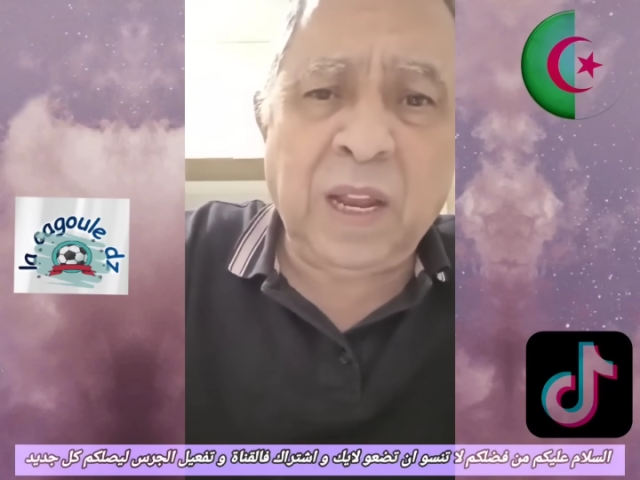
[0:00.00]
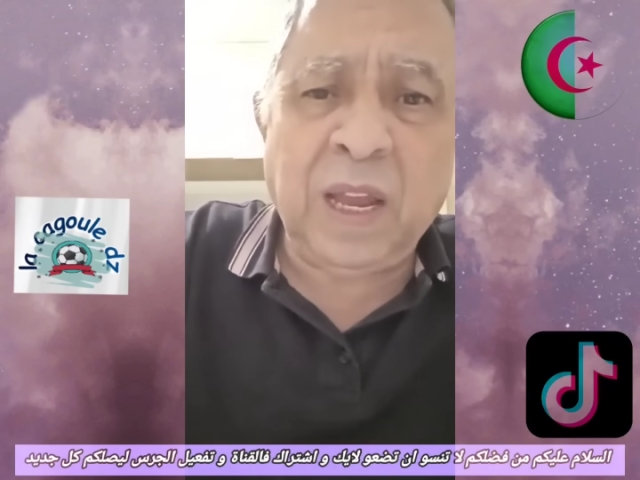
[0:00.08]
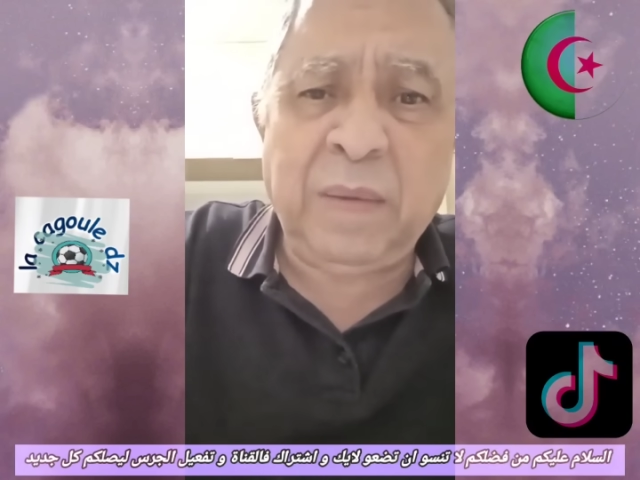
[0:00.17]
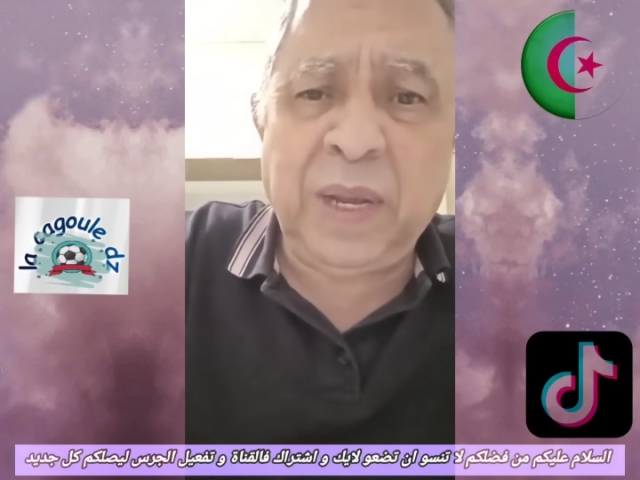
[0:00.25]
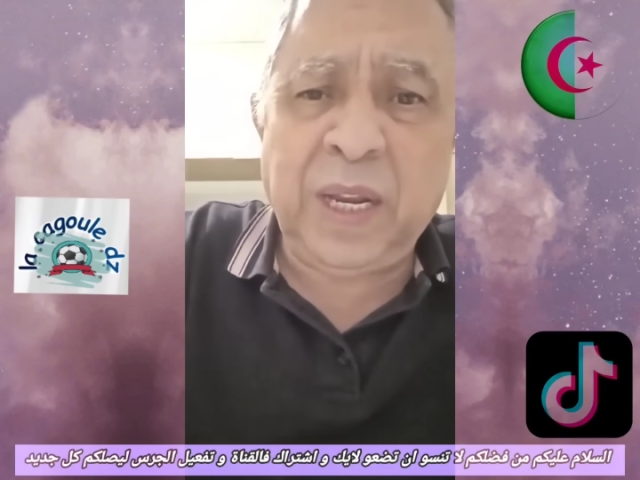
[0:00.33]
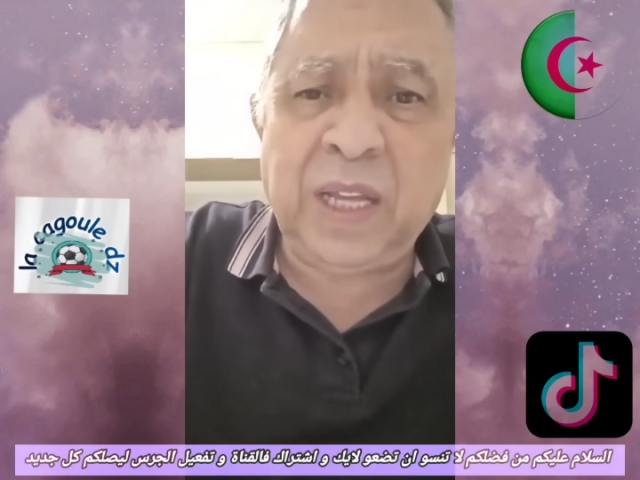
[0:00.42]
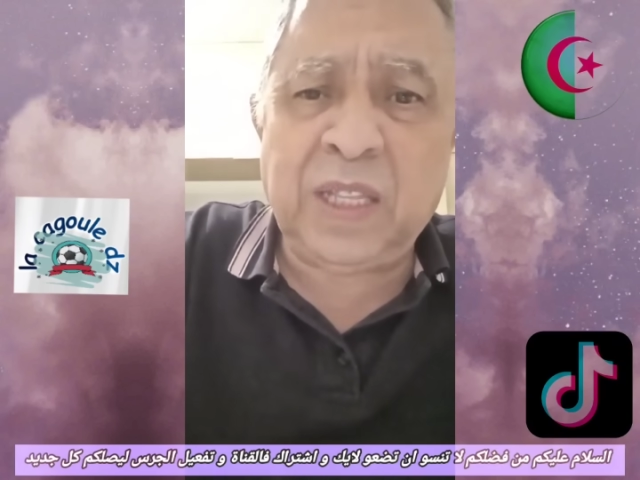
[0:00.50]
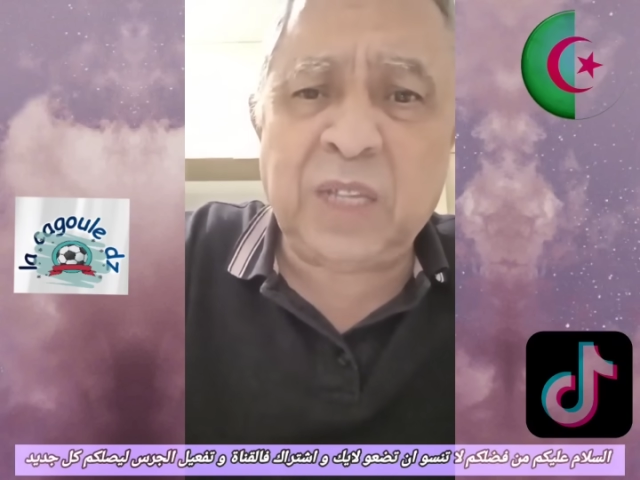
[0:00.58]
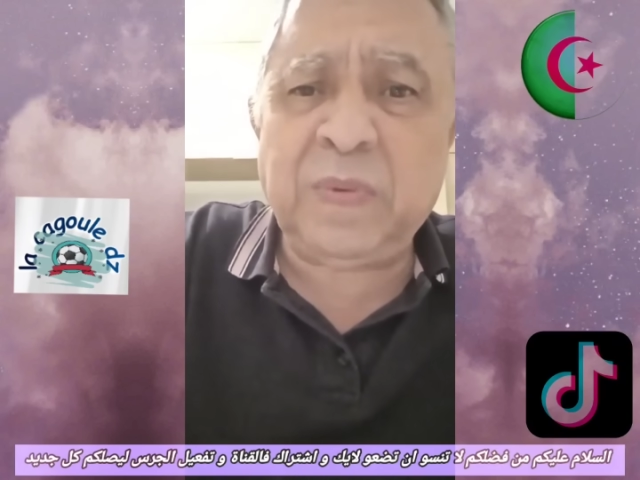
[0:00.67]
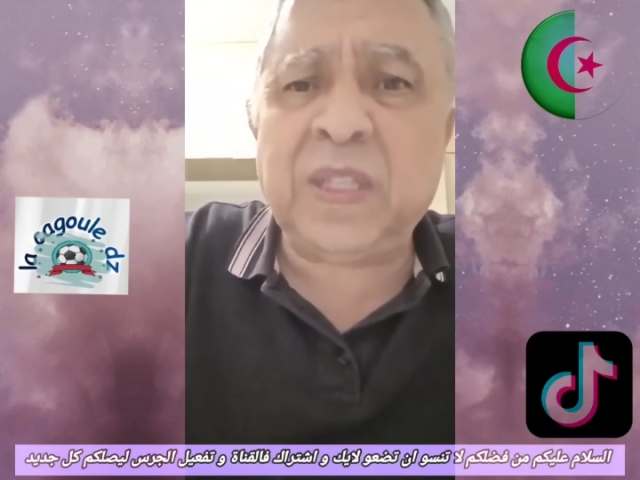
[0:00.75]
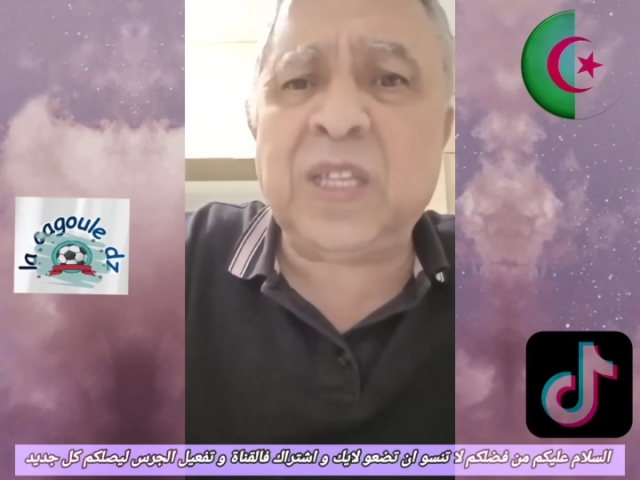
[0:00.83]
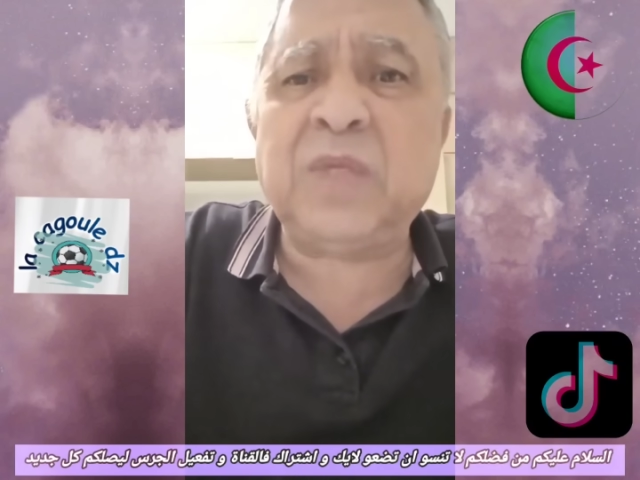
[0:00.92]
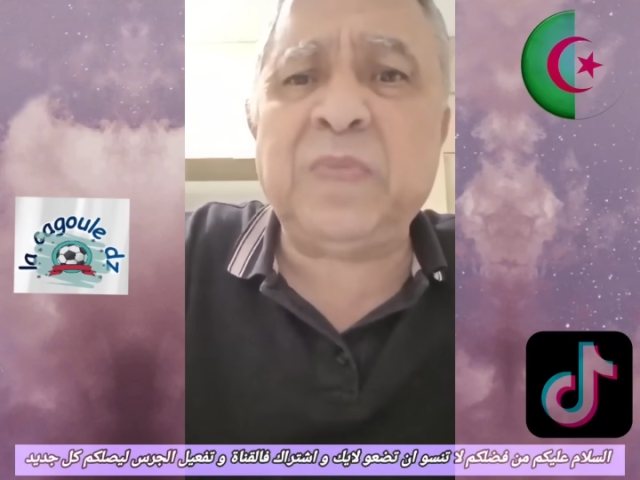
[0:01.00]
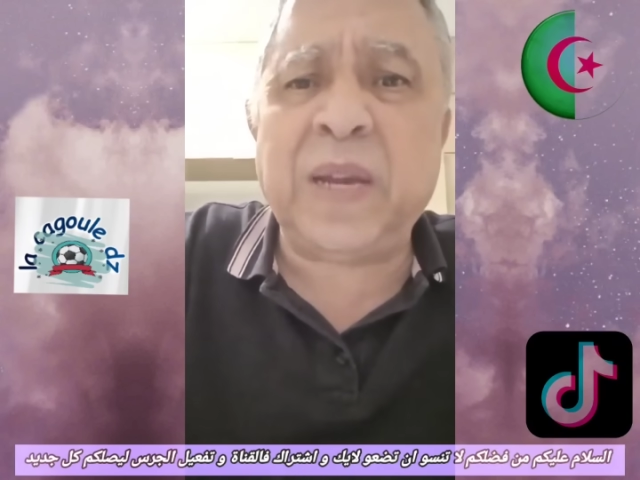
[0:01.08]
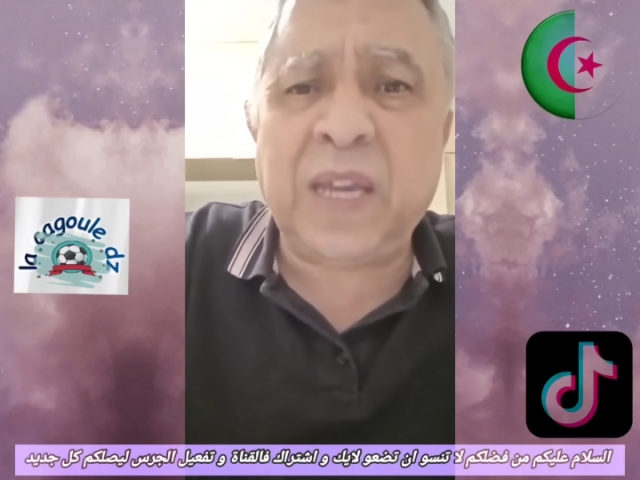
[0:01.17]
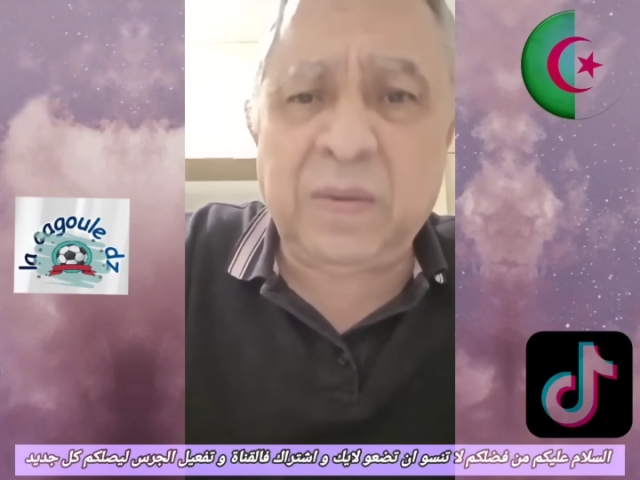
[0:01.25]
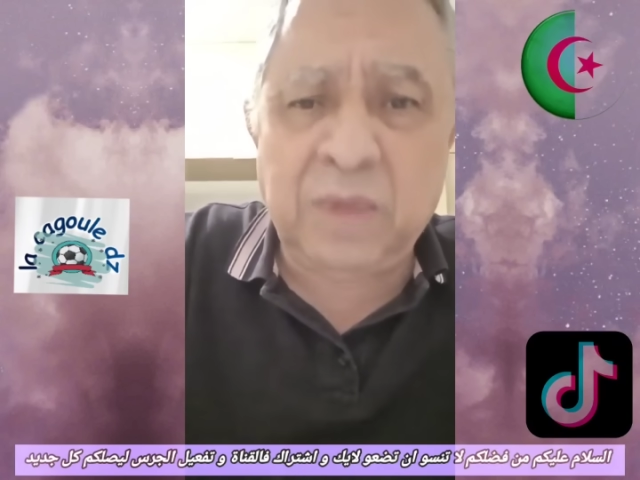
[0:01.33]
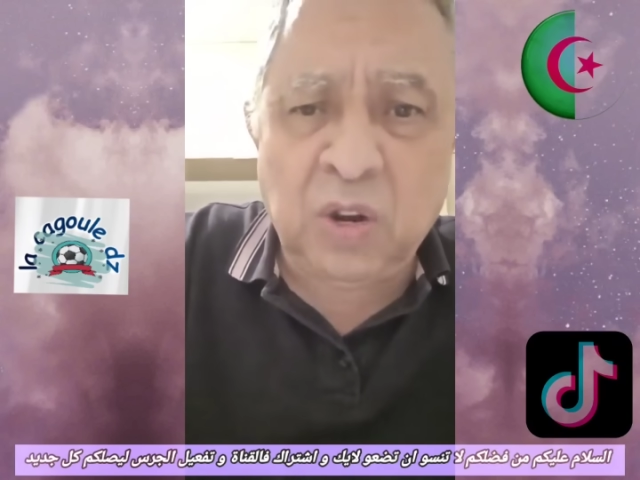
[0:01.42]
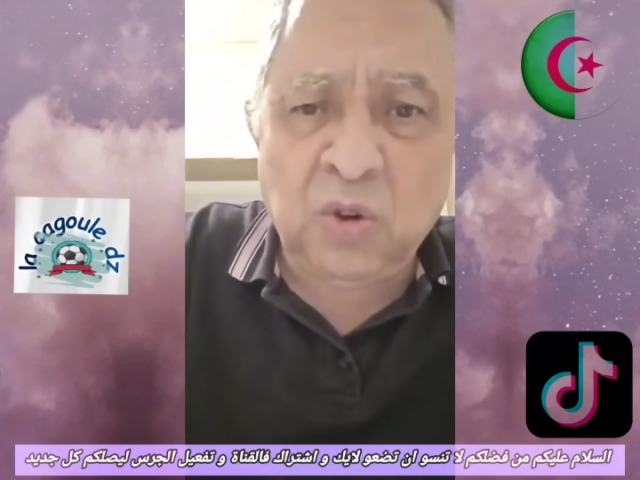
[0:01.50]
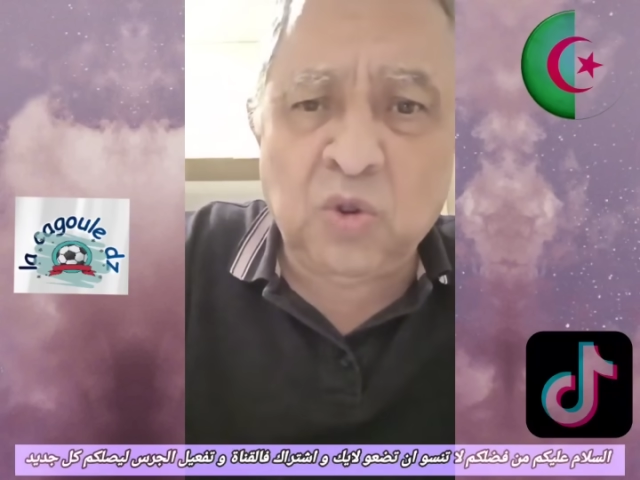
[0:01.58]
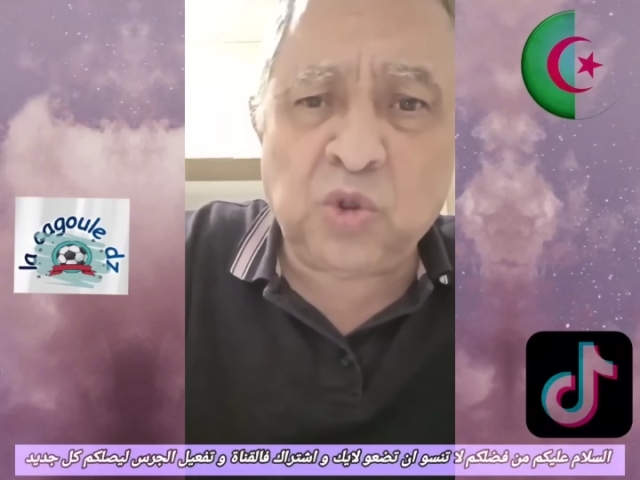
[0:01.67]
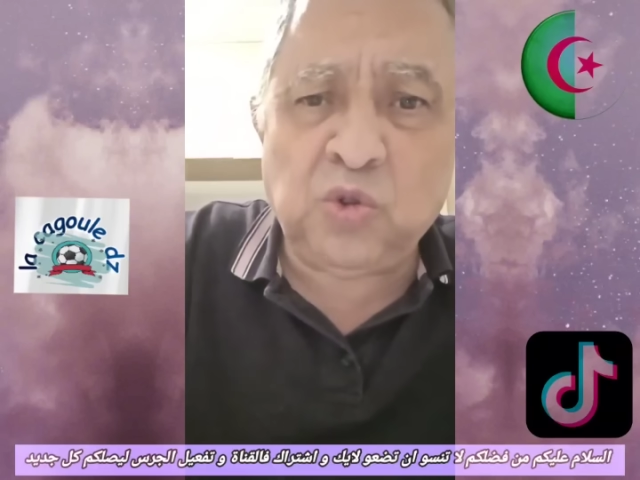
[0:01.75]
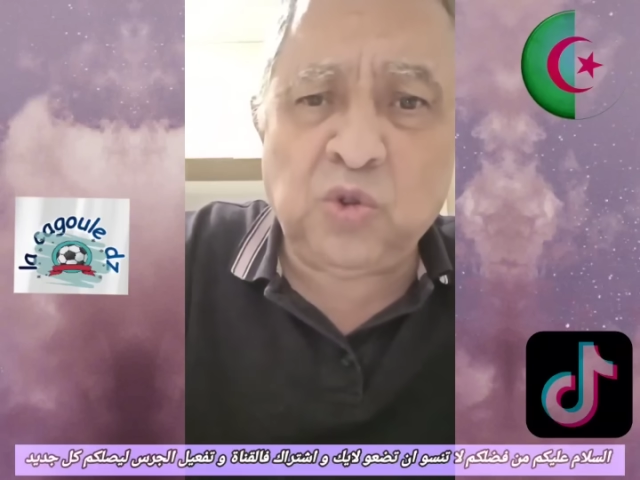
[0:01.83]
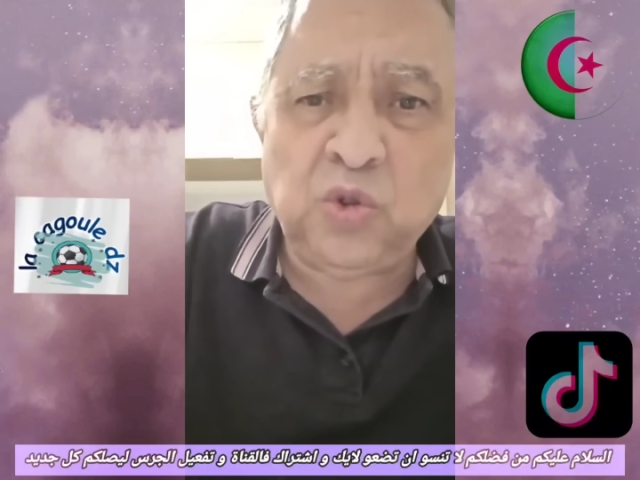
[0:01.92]
تلقى معناها تسمع تسمع كان
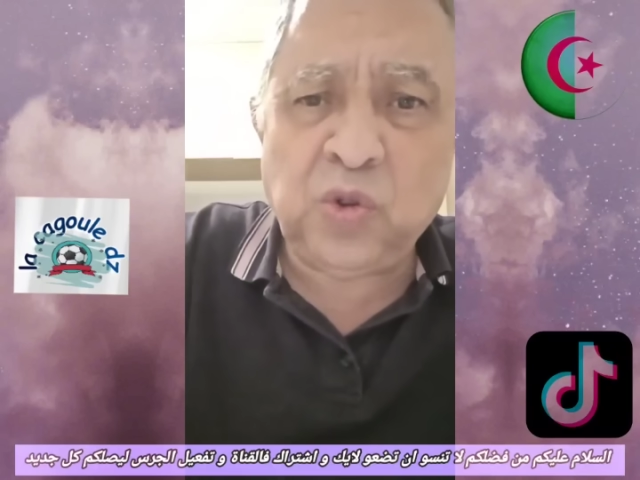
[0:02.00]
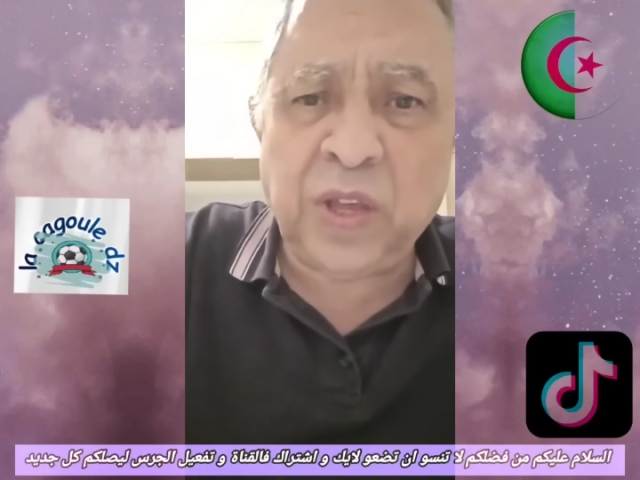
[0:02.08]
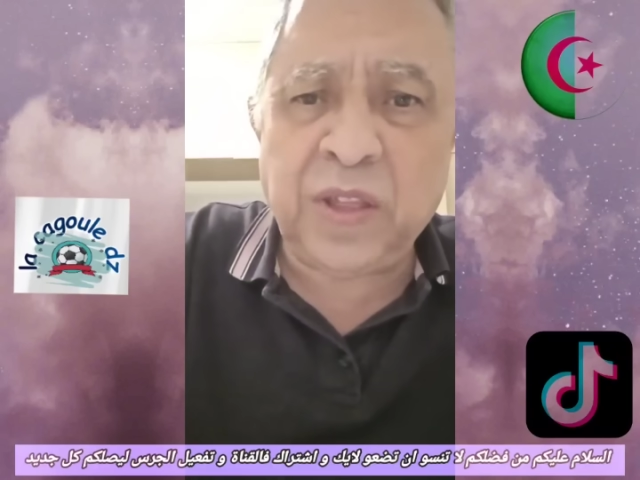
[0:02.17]
الاردو